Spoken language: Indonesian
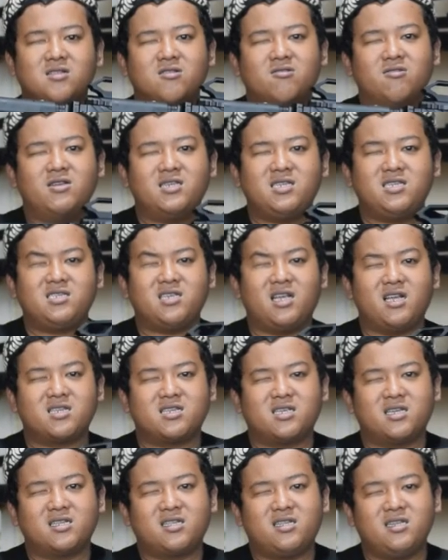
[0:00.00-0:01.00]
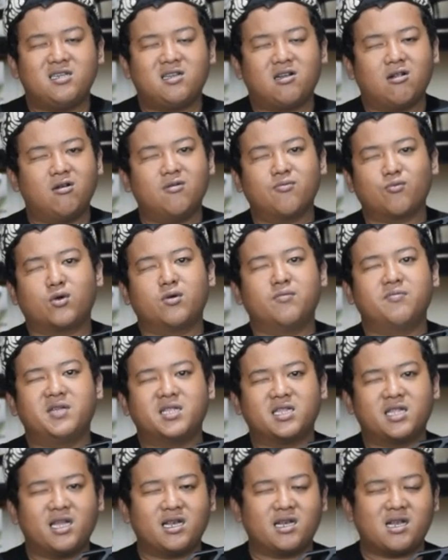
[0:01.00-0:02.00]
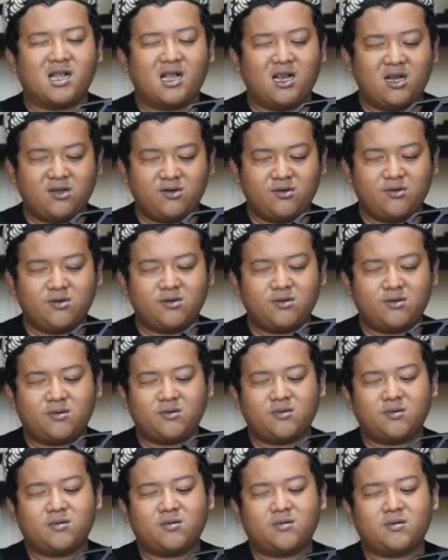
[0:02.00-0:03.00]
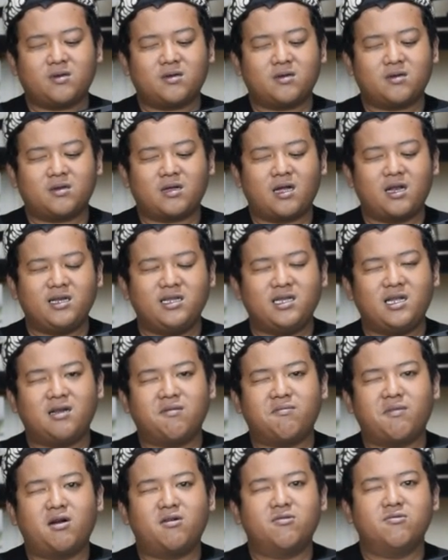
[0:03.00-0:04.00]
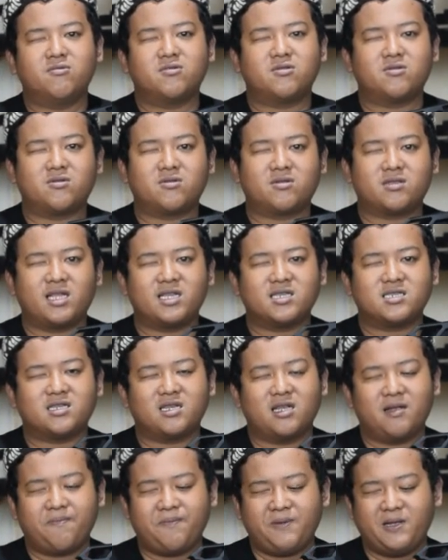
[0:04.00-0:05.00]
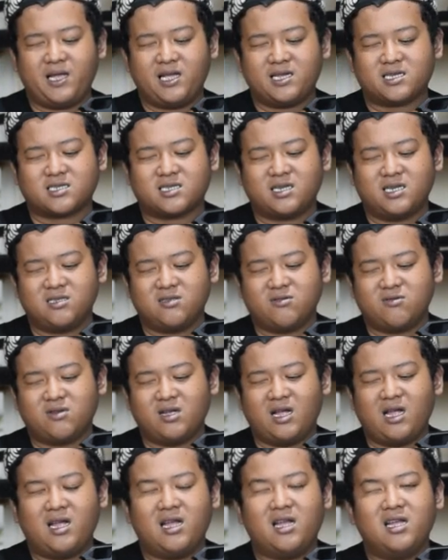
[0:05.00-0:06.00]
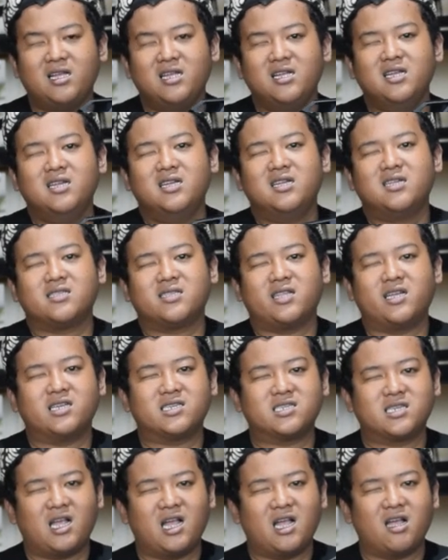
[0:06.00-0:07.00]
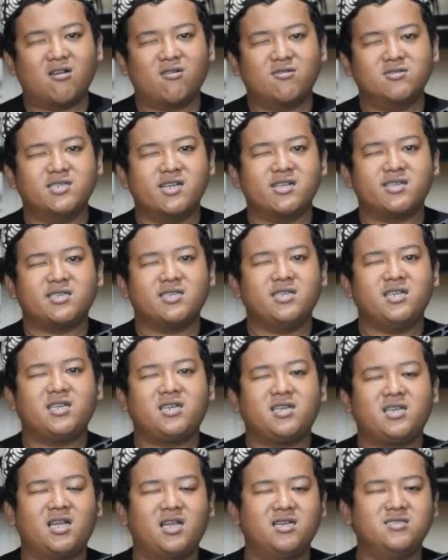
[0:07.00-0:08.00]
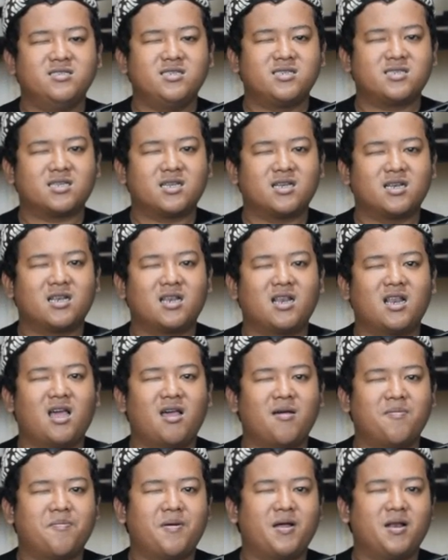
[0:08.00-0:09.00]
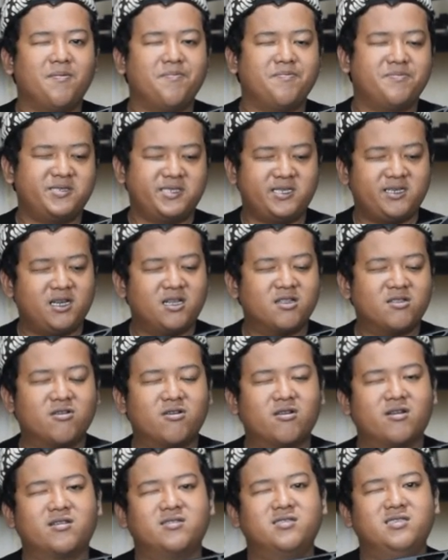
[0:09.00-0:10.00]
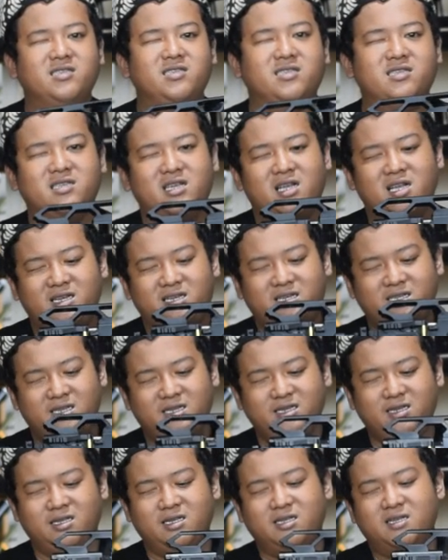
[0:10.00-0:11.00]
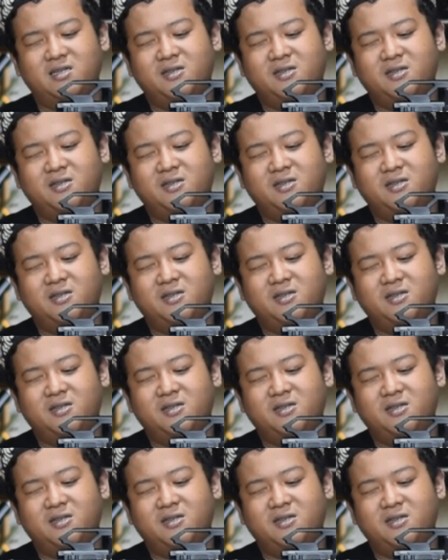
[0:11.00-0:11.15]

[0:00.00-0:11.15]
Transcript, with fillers: Tulis saja di kolom komentar kalau kalian mau tes EPS dan juga tes akuasi dari senapan predator Rinjani ini.